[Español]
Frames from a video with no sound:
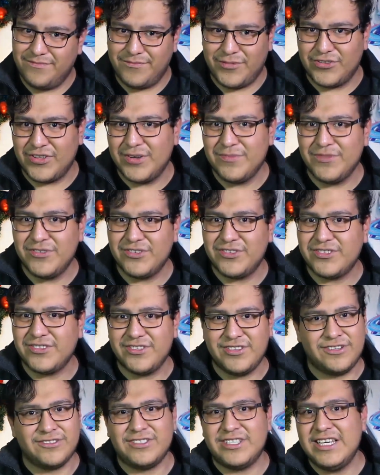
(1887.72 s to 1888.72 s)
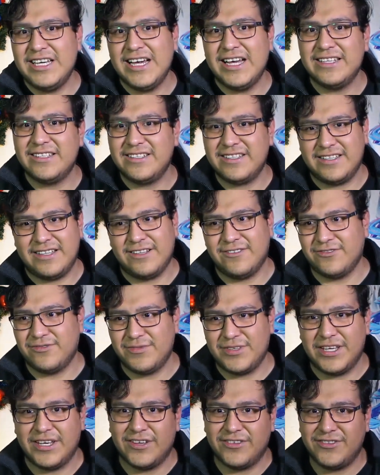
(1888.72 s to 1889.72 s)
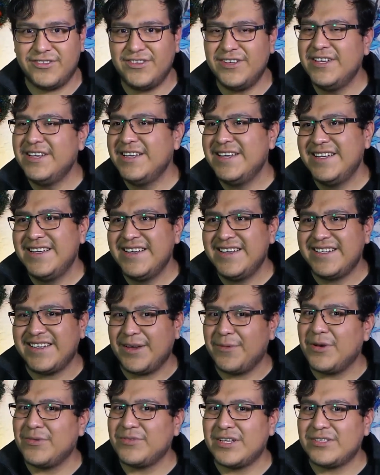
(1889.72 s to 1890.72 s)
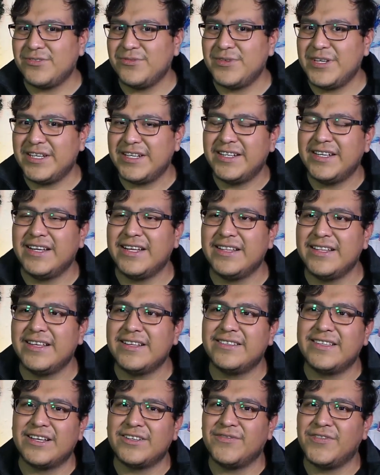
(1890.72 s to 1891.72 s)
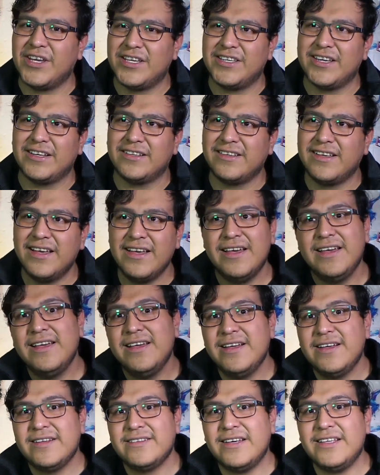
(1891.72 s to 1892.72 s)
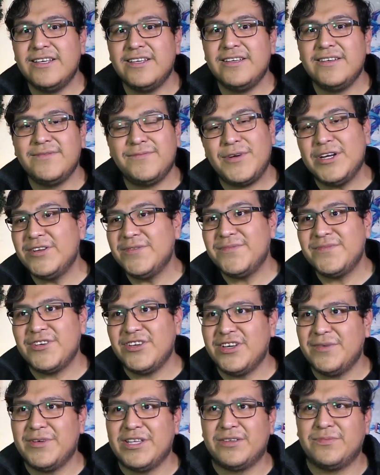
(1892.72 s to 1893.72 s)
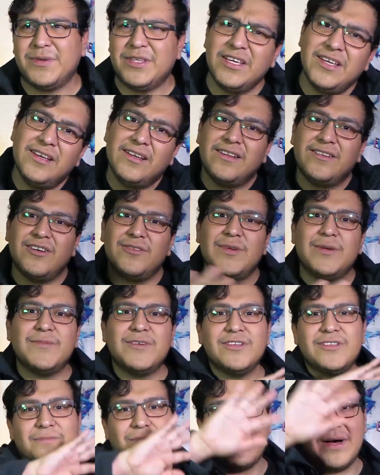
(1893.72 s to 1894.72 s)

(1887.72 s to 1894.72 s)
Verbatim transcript: ponemos los días de los videos que vamos a subir en estas fechas. bueno, yo ya me despedí. Nos vemos.